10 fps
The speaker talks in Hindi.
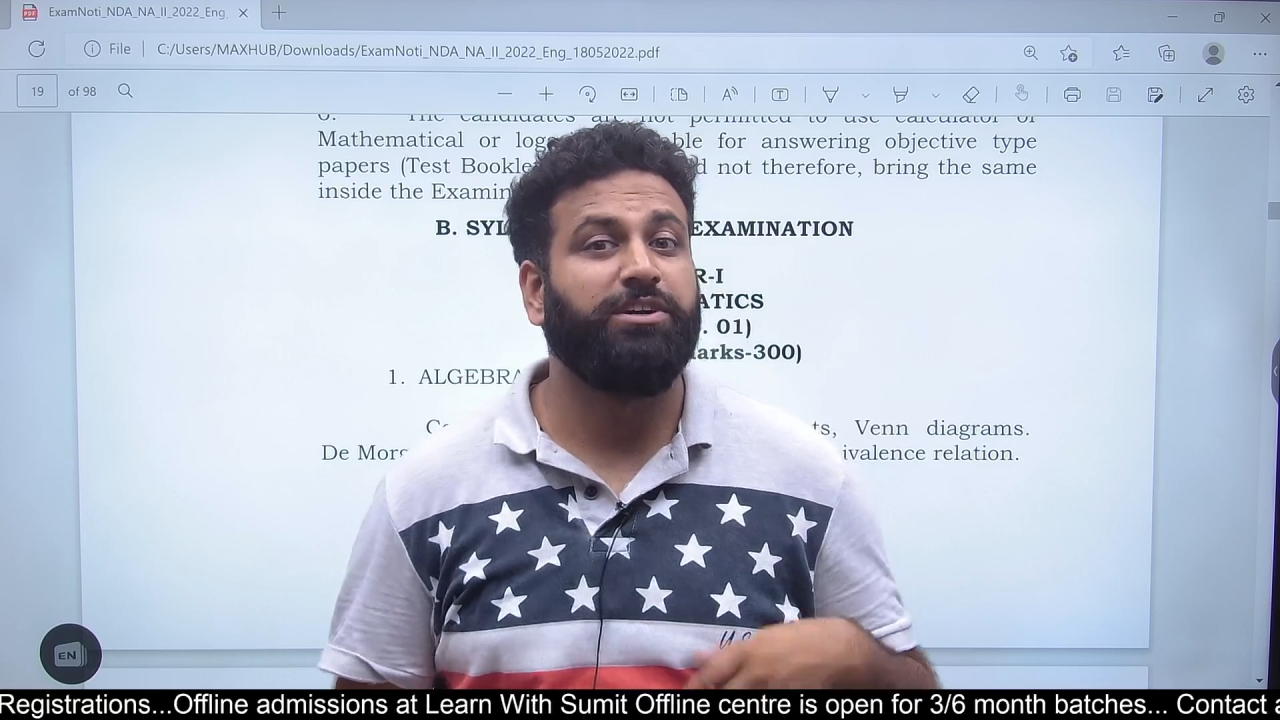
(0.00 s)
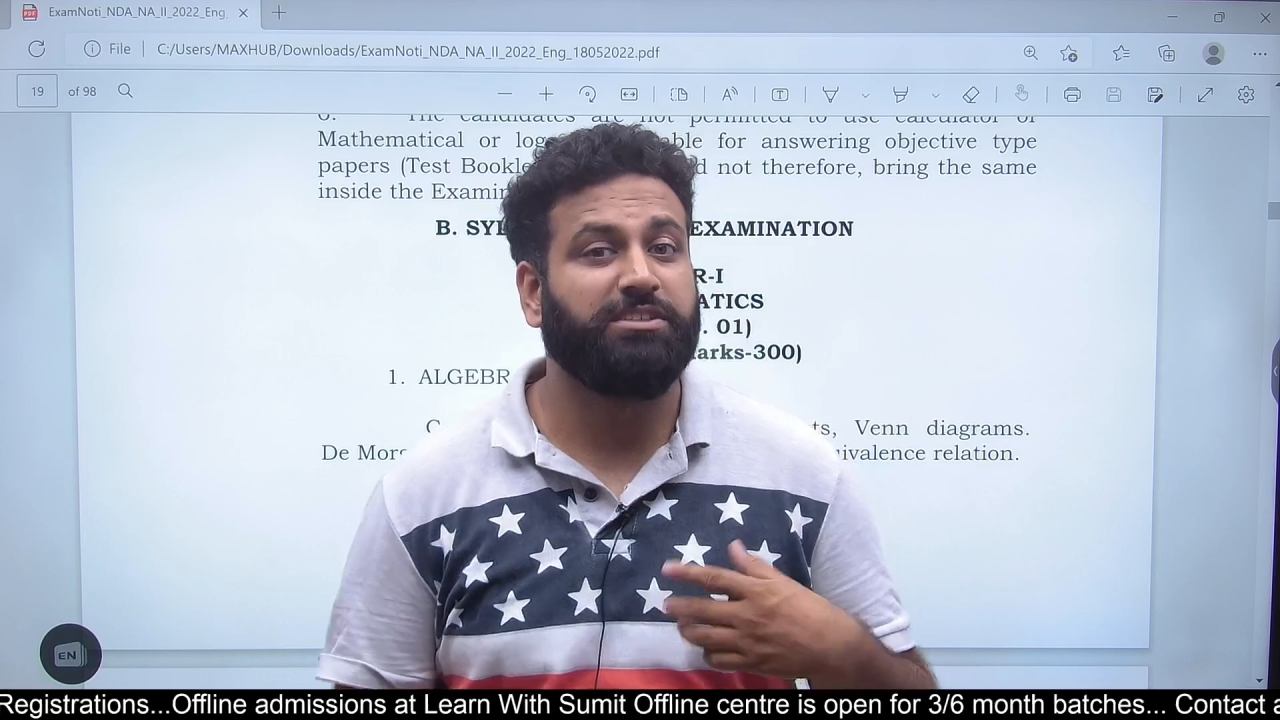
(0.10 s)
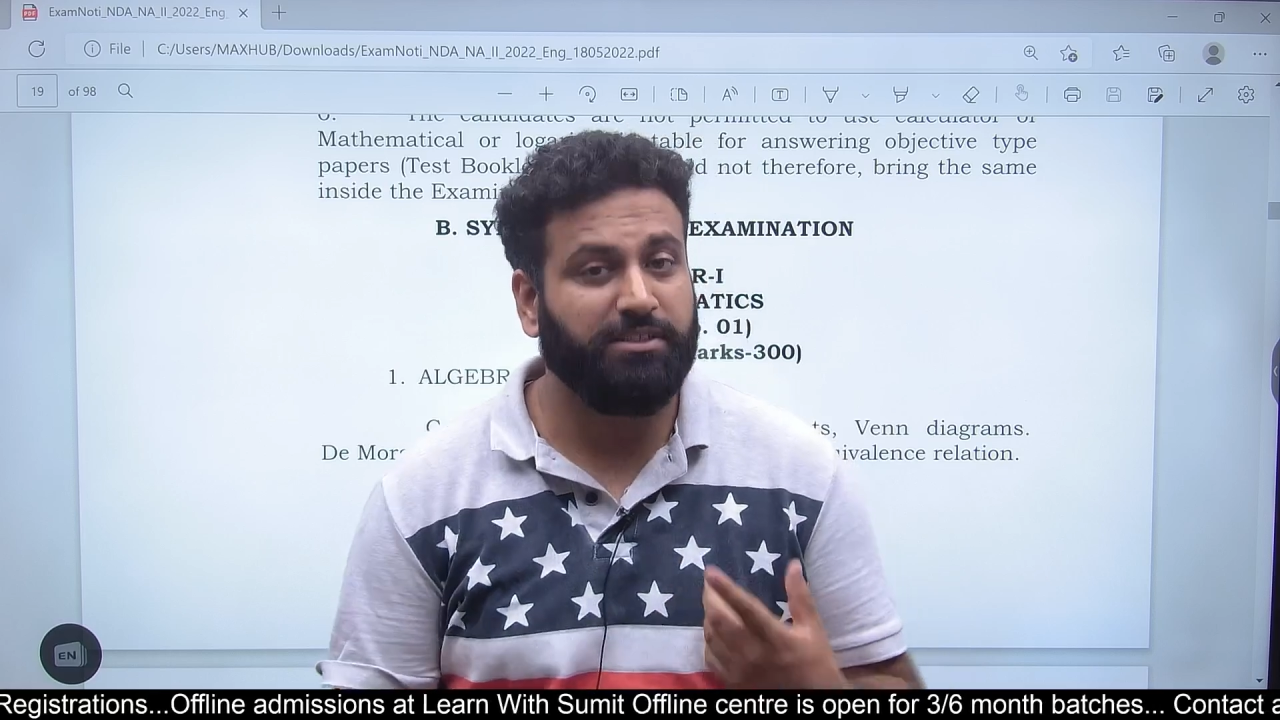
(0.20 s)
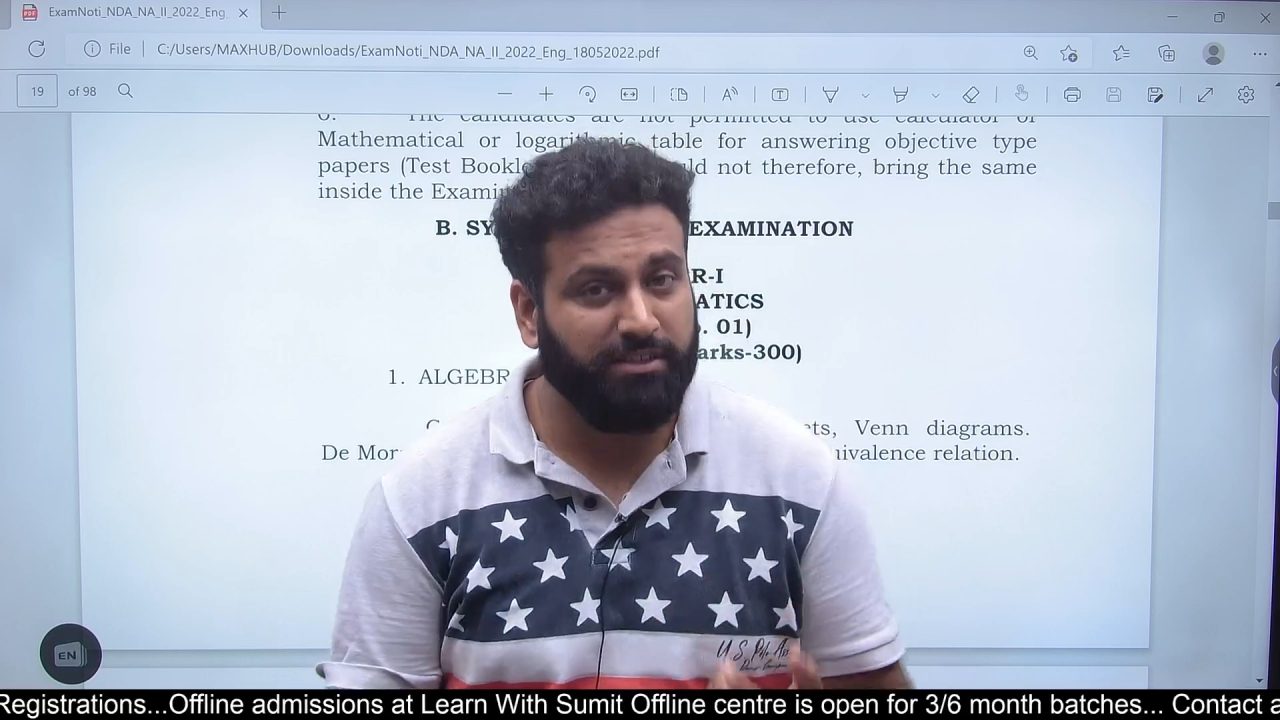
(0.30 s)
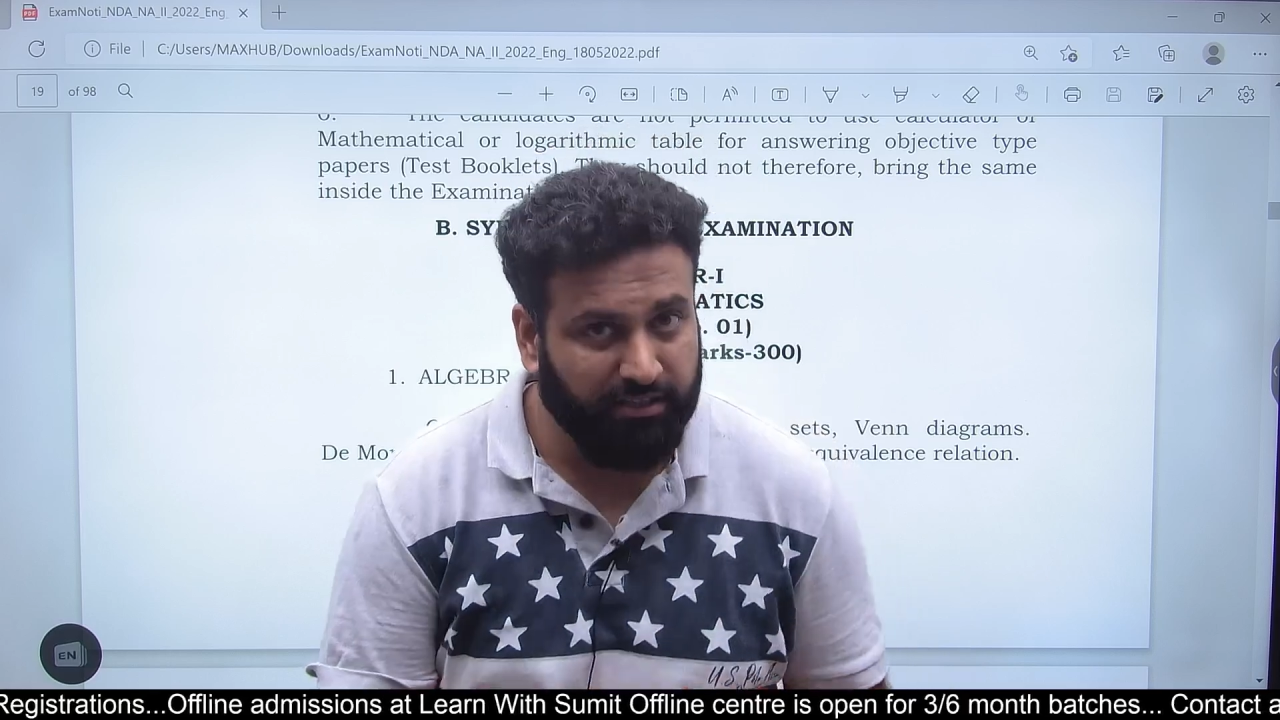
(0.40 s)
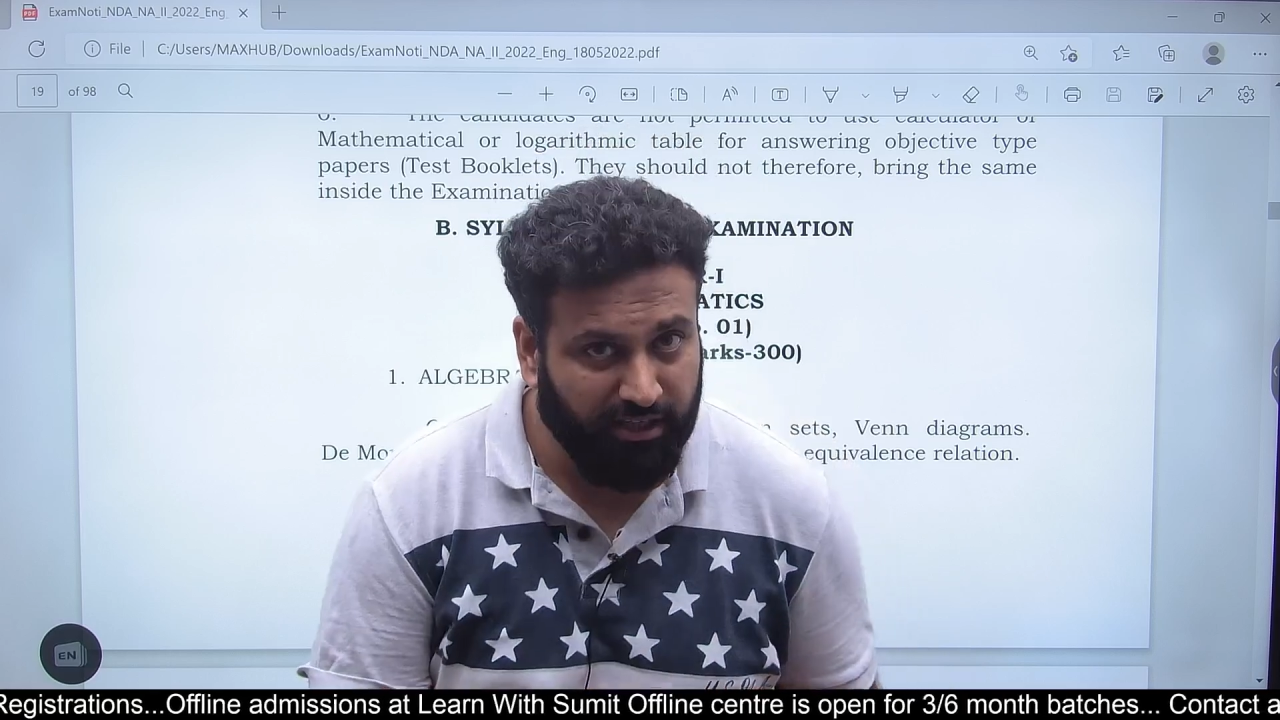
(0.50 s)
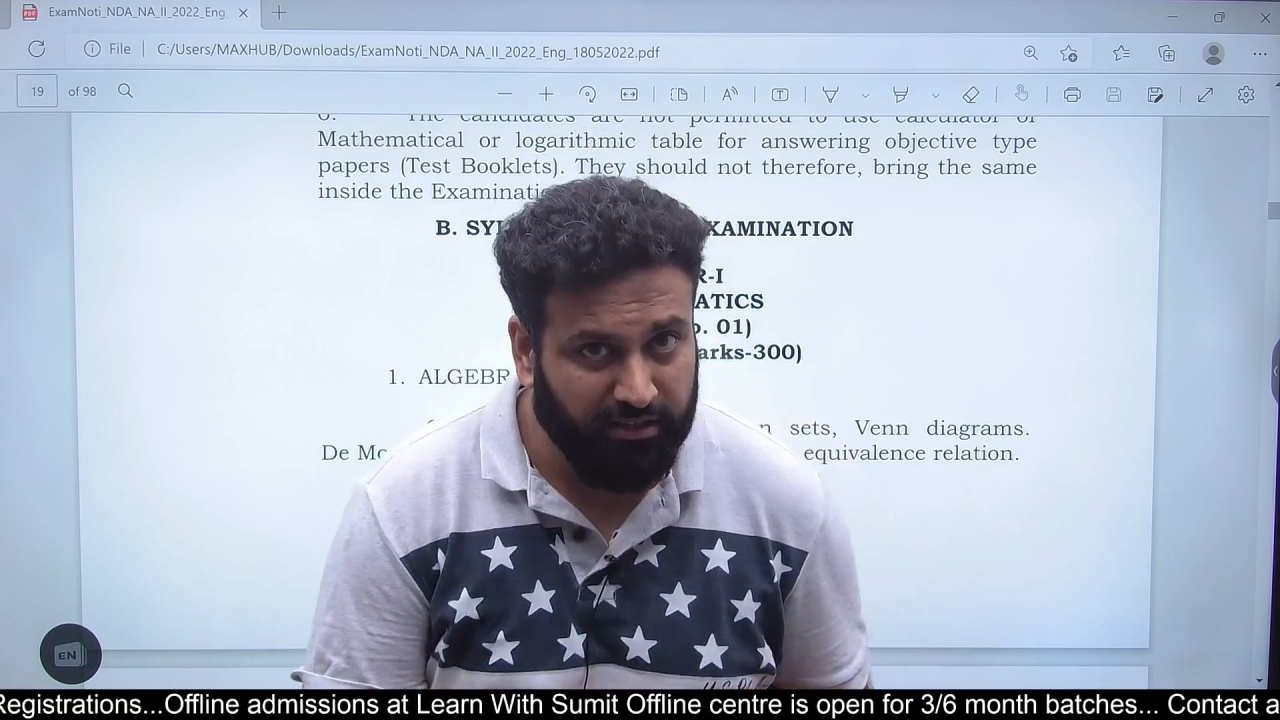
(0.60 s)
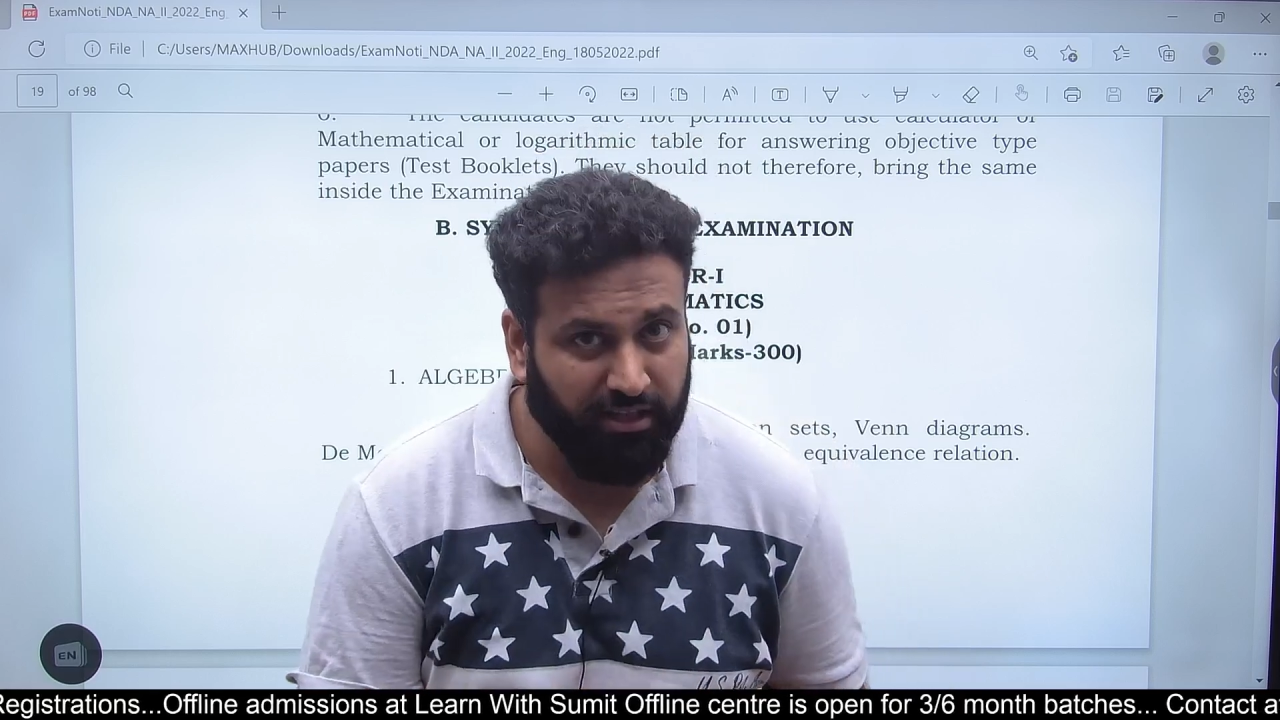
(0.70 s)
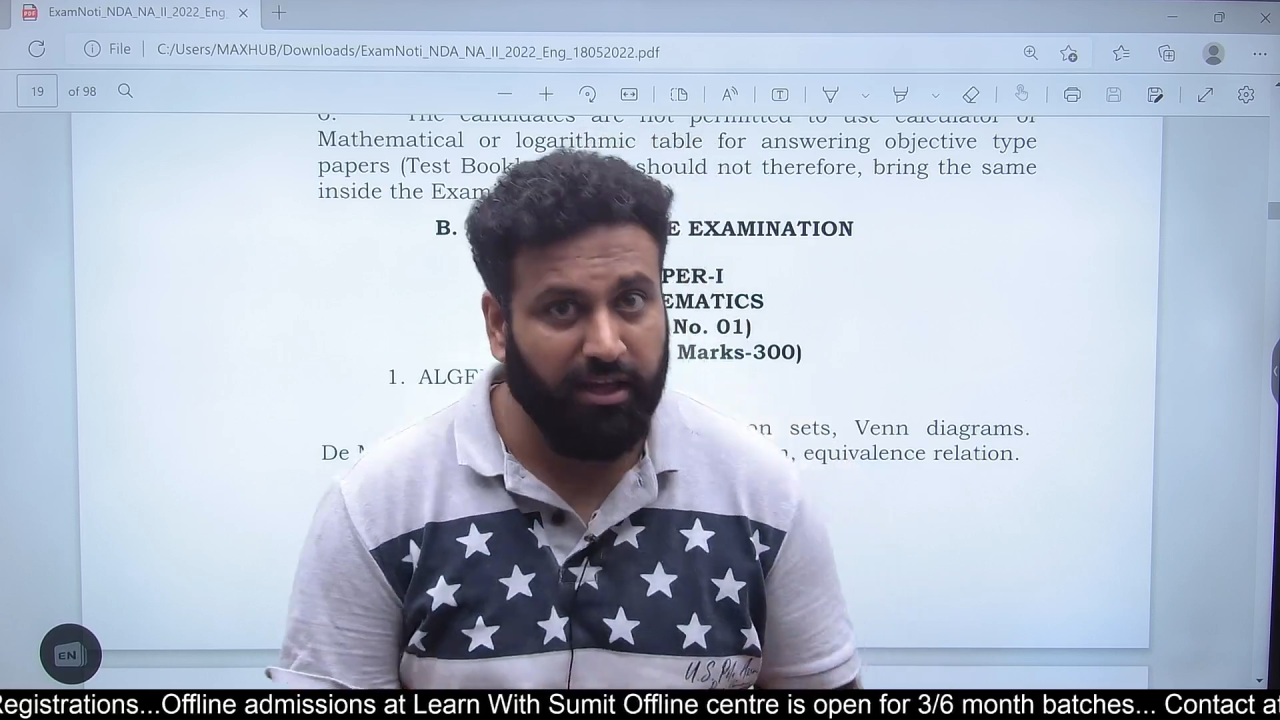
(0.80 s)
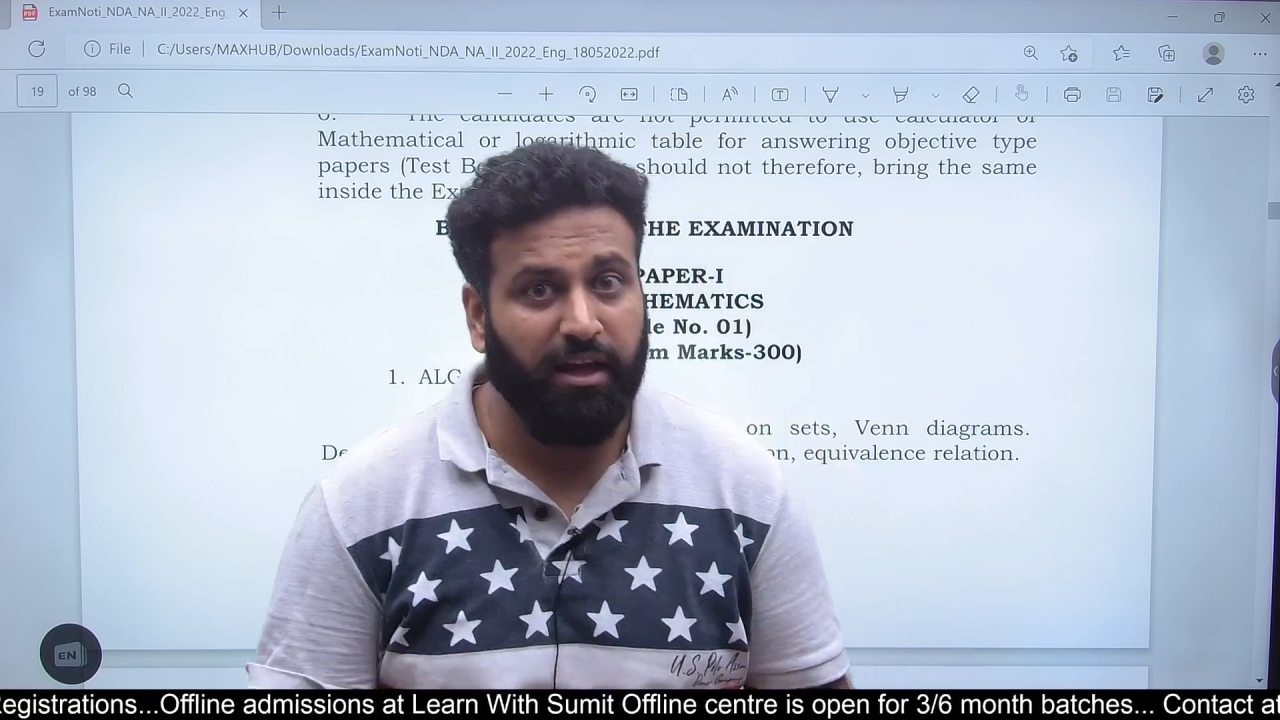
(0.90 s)
से ज्यादा
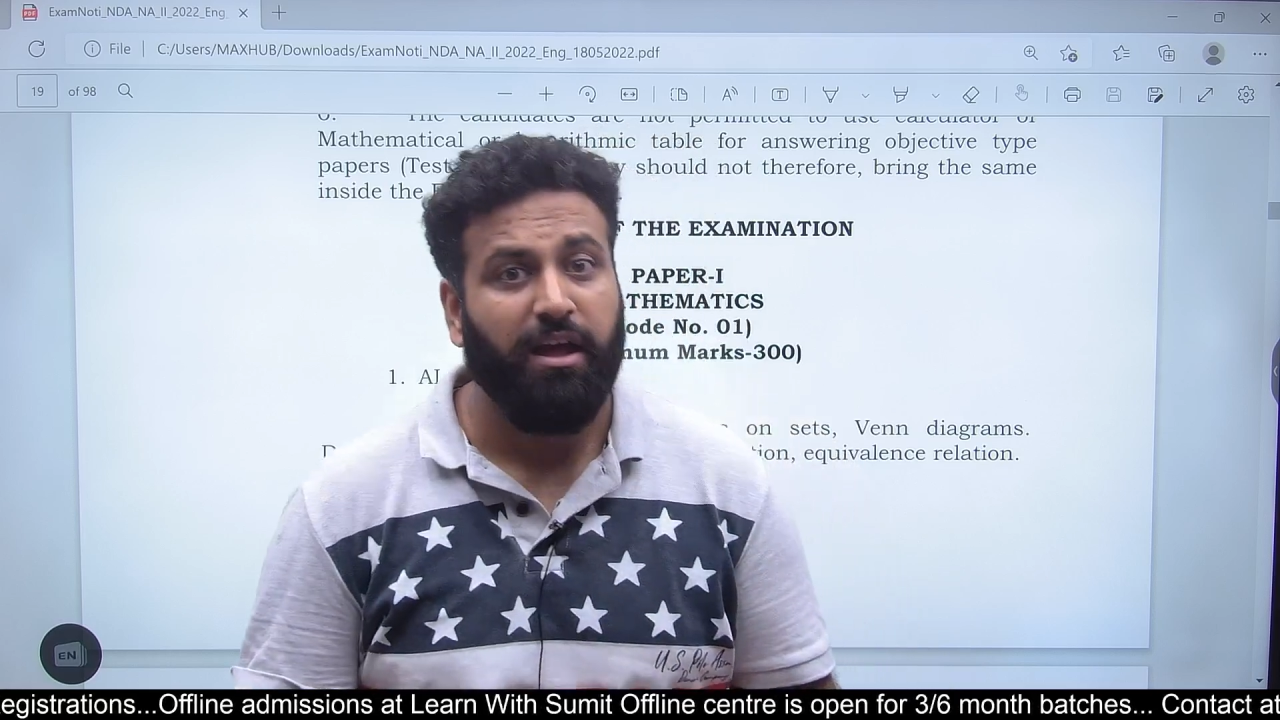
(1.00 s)
आता है